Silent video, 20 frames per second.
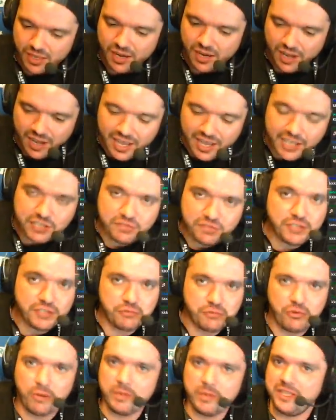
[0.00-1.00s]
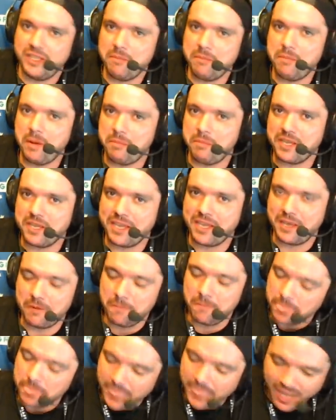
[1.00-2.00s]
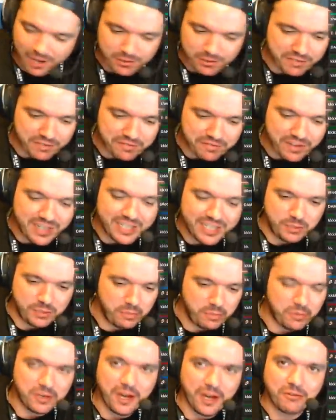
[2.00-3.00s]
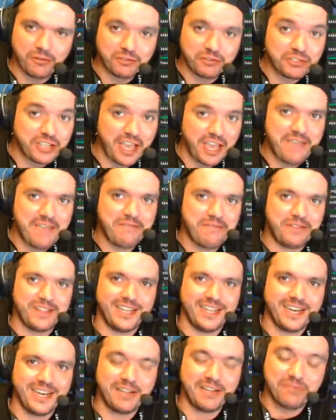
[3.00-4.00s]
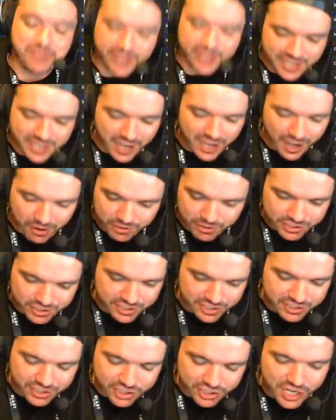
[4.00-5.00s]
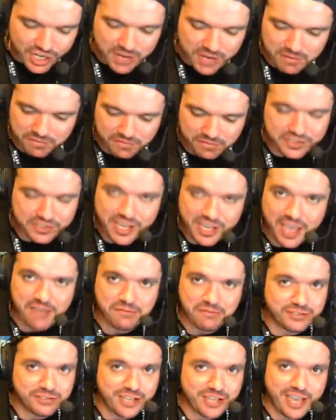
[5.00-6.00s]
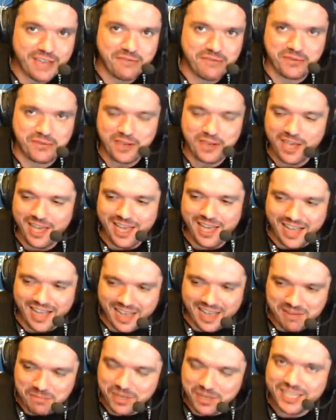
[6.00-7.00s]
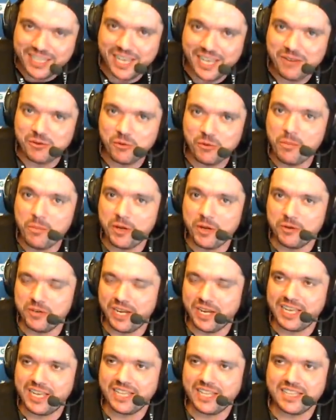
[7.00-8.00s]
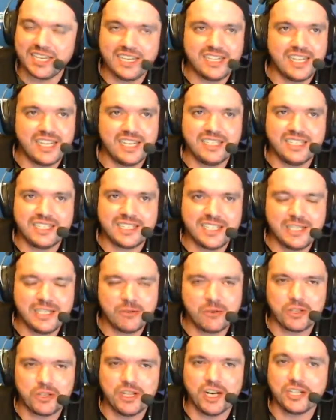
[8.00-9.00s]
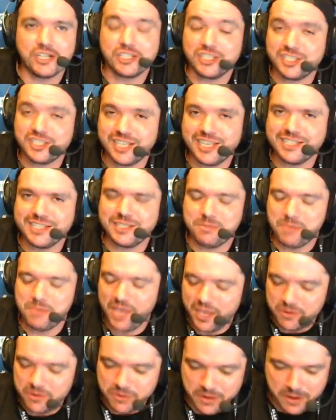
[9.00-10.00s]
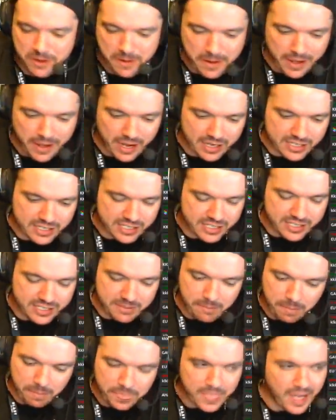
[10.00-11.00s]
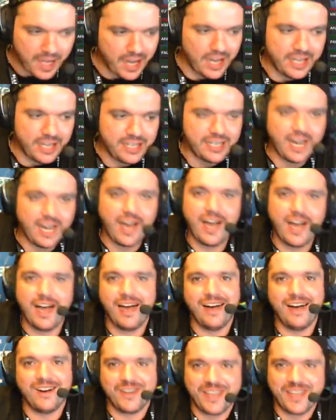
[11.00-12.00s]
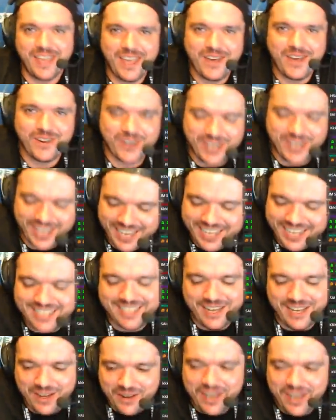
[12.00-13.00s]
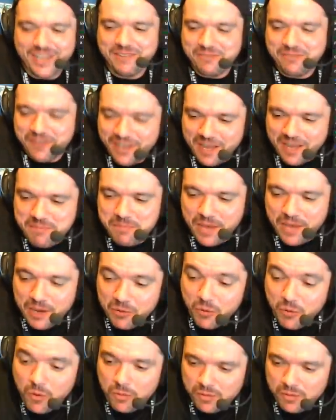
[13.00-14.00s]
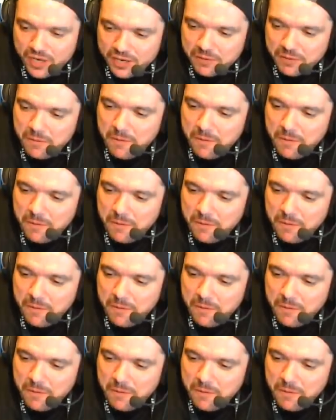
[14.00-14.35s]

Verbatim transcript: É difícil homem ter pé pequeno. Aí eu já falei, tipo, não, safe, tá ligado? falei, não, Steve, safe, safe. Aí mandei o número, né, que é 35, que dá acho que 6,5 aqui. Aí ele, ah, ok, ok e tal. Aí ele foi lá e pegou, mano.